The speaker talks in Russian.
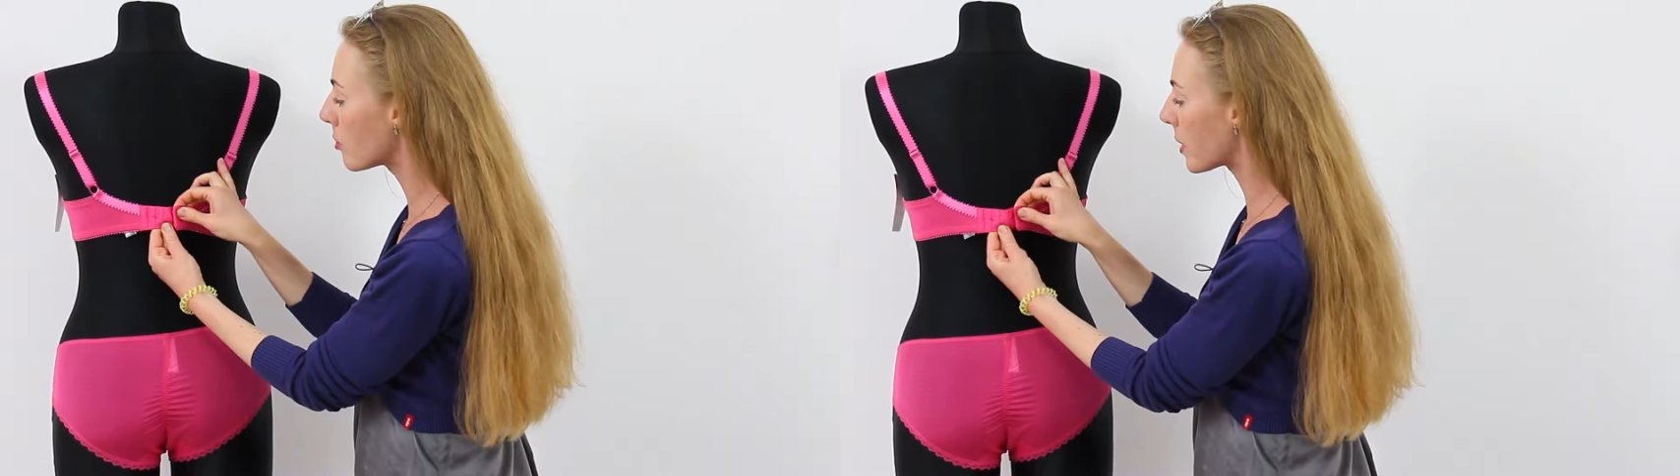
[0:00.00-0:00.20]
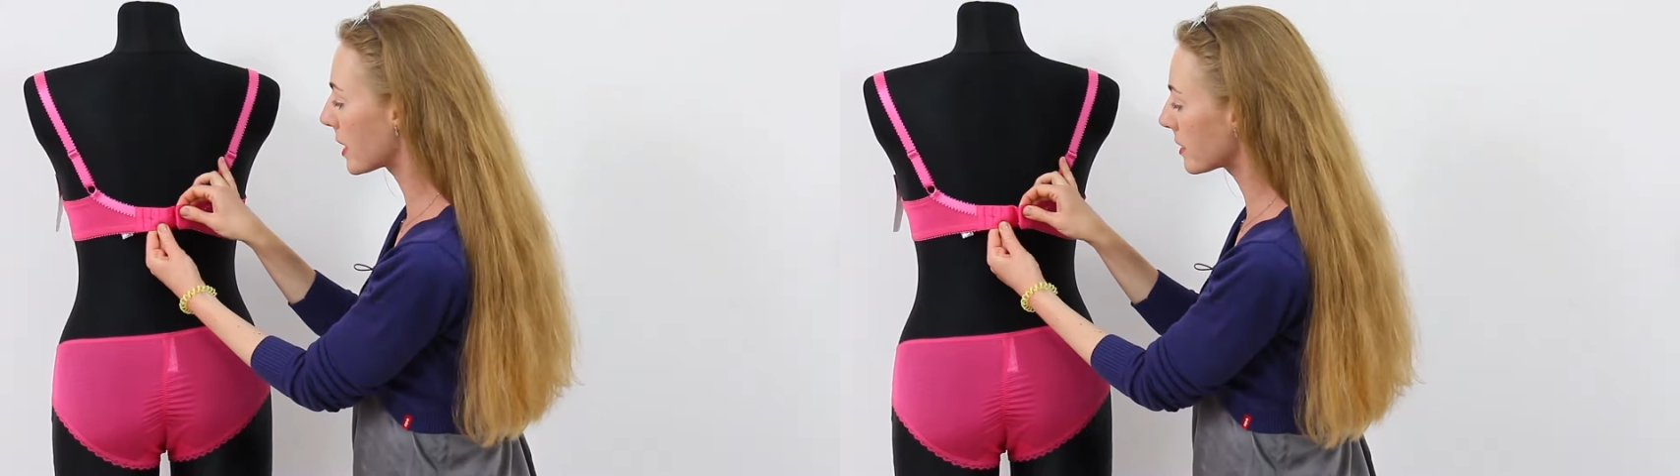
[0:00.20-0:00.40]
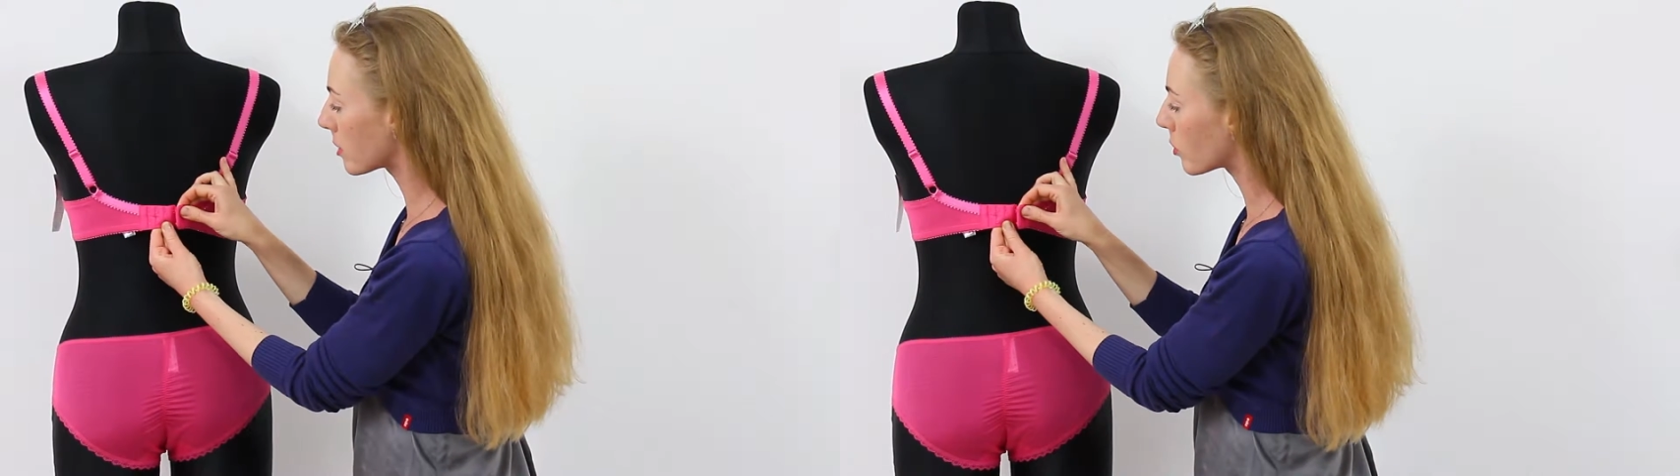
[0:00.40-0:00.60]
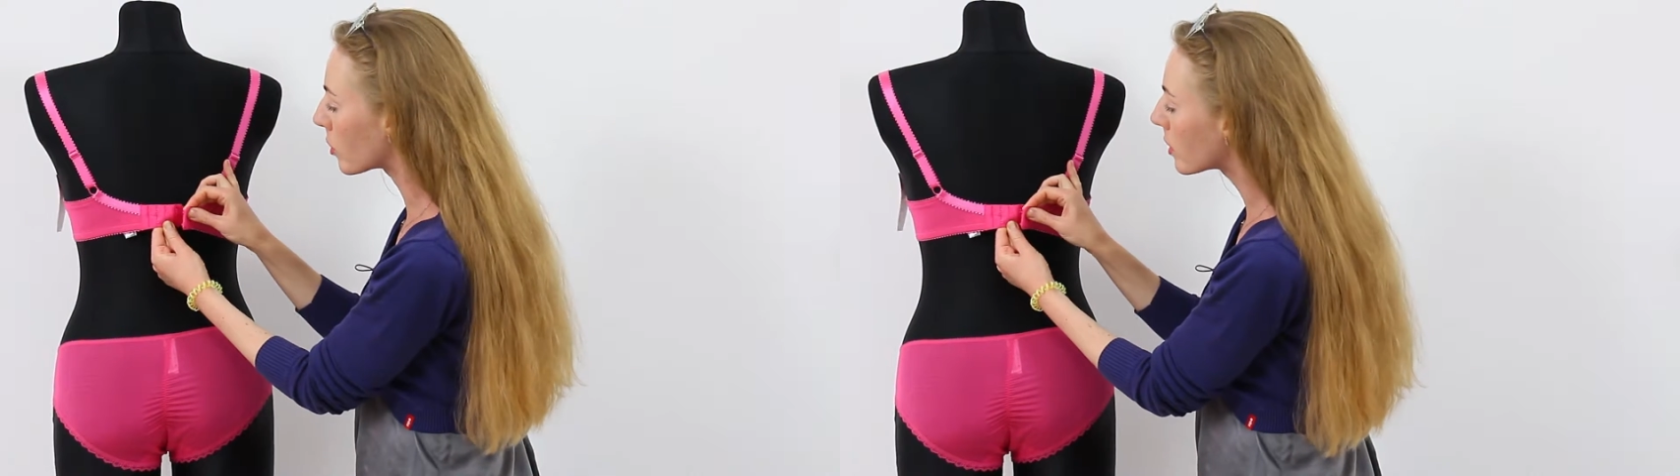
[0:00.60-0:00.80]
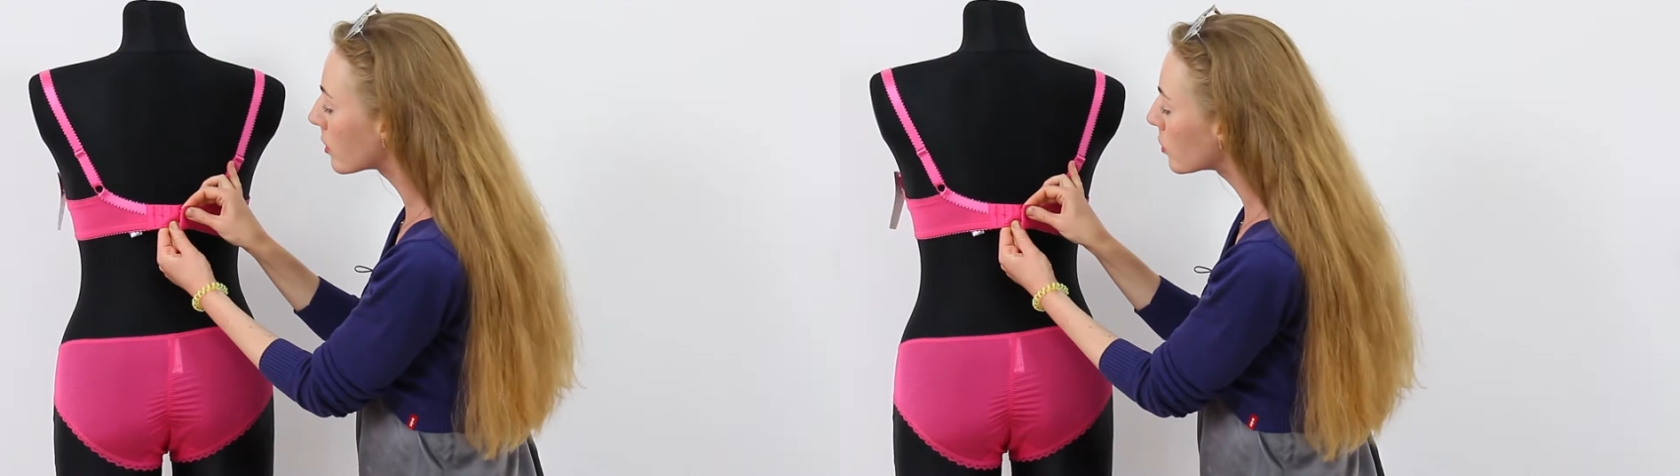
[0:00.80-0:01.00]
и
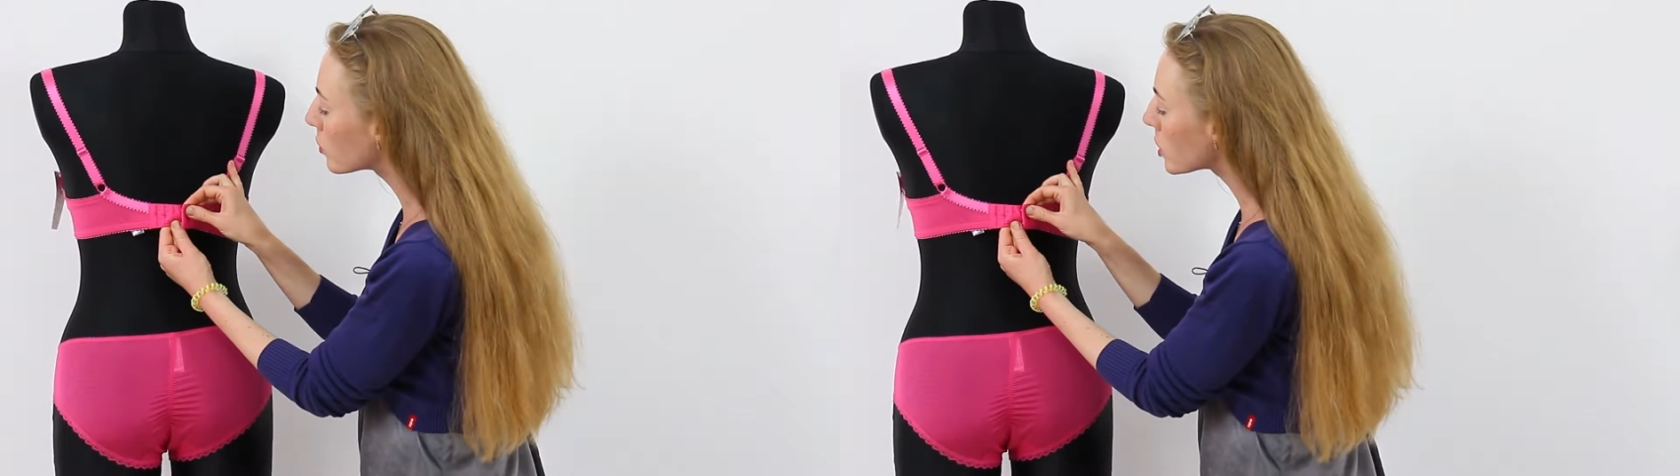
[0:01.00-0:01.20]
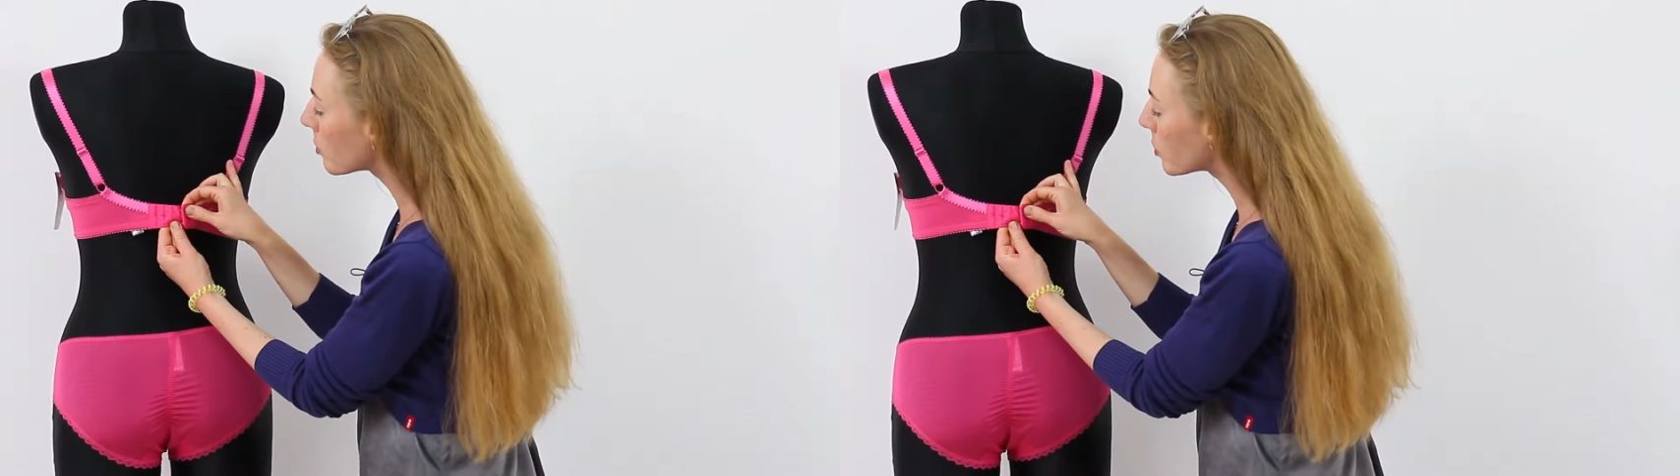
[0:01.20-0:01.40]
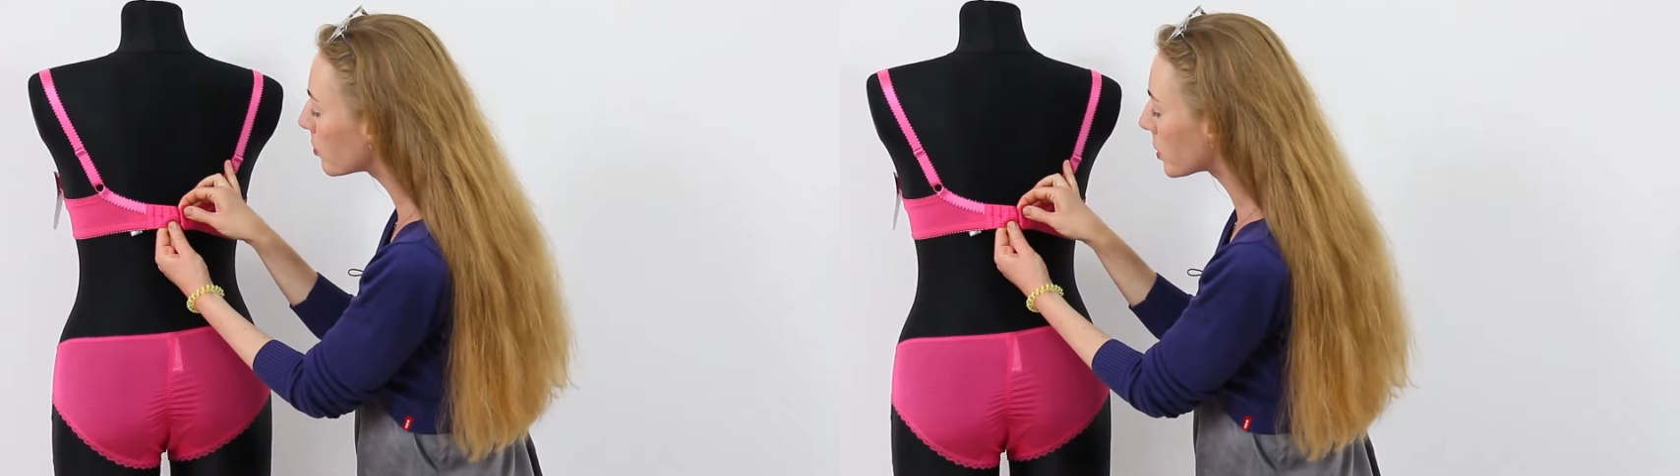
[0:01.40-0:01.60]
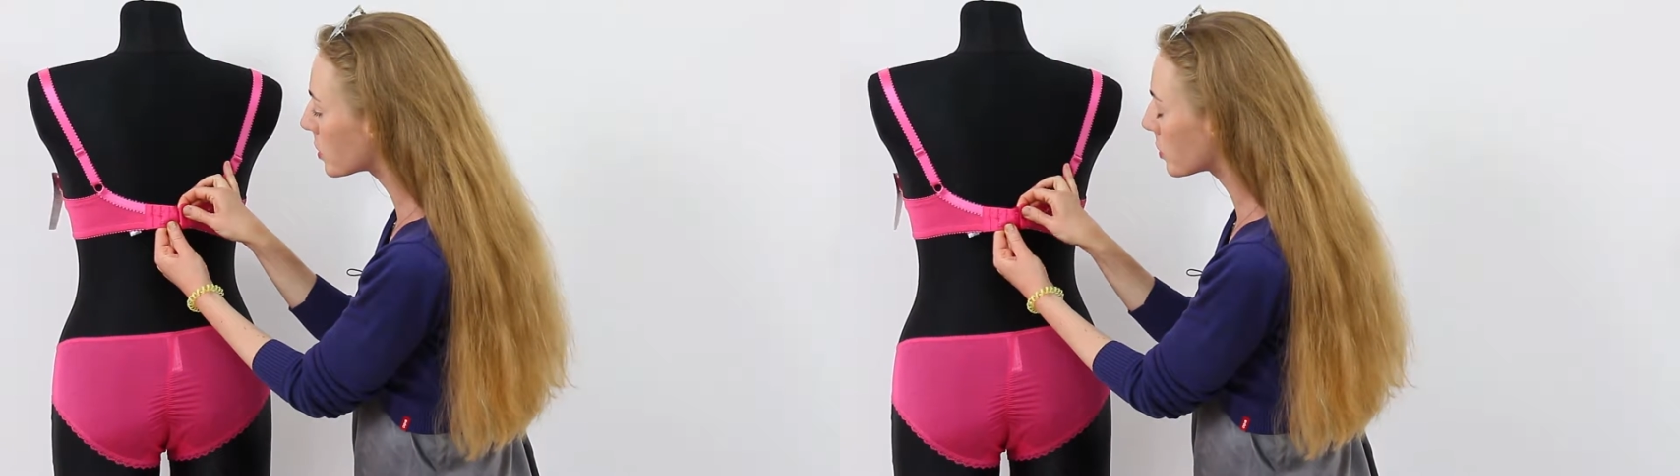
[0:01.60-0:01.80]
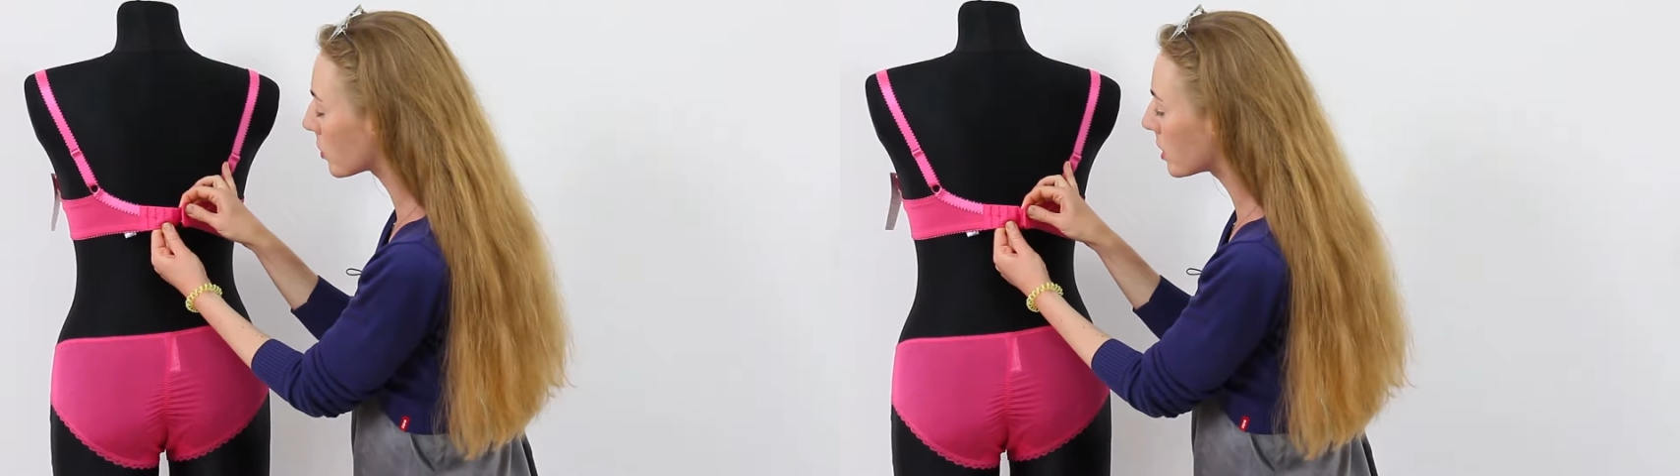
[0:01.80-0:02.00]
поэтому нужно будет
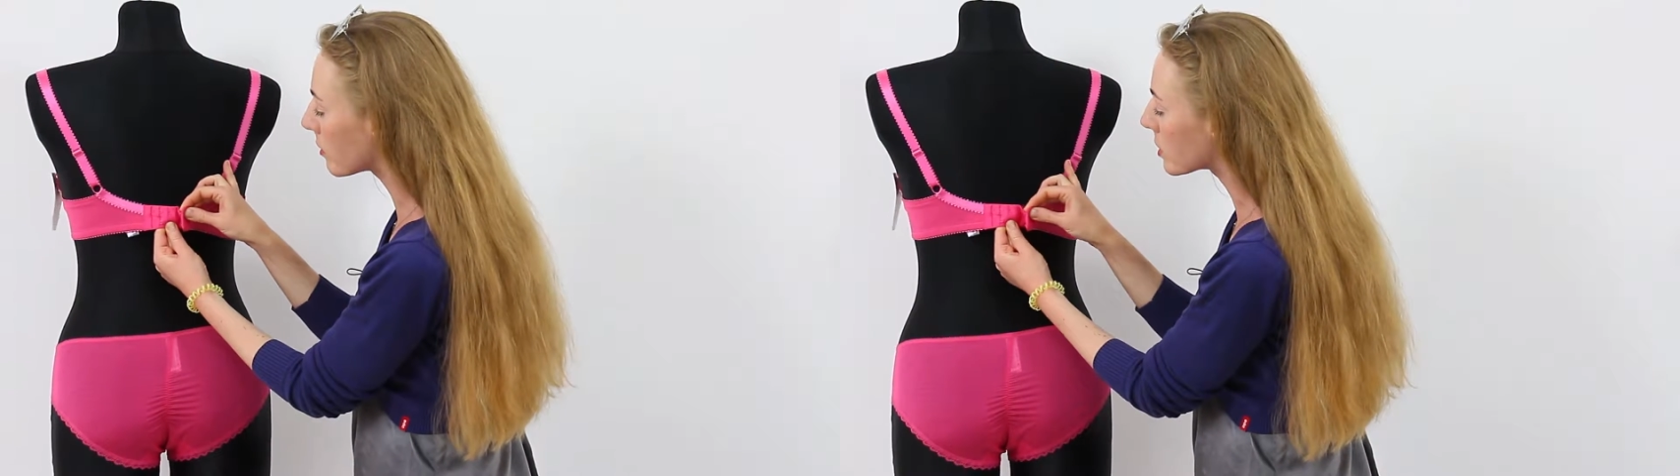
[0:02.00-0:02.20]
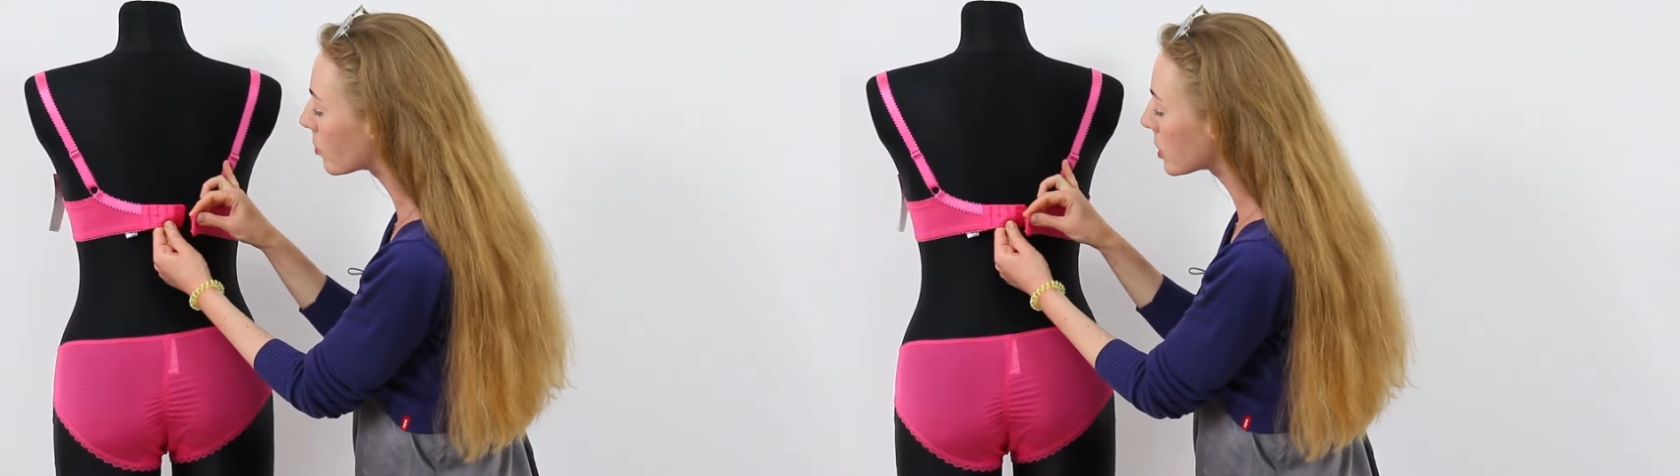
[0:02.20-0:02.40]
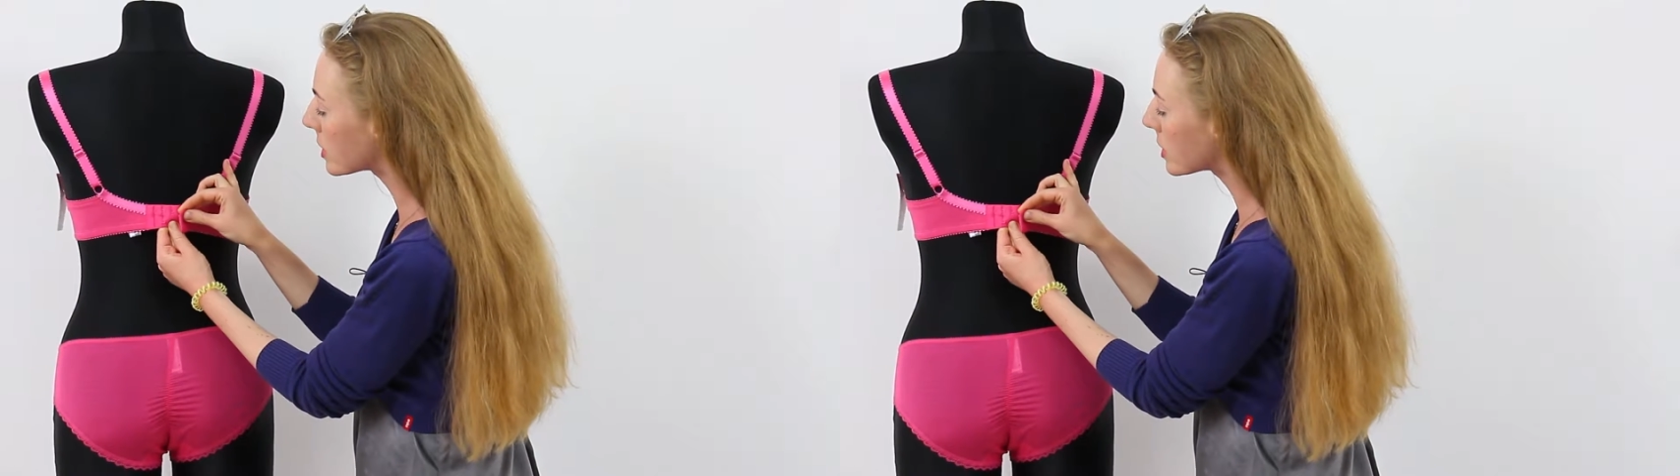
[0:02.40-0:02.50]
перестегивать.